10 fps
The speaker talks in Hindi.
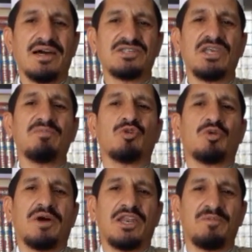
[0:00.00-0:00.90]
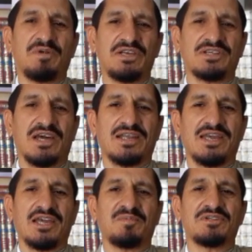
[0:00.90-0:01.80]
अजीम कुर्बानी पेश
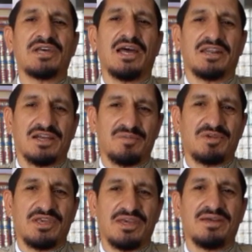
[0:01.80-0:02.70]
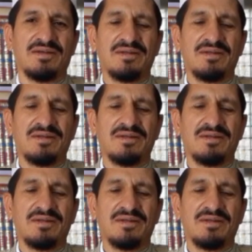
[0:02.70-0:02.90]
करके एक मिसाल रकम की है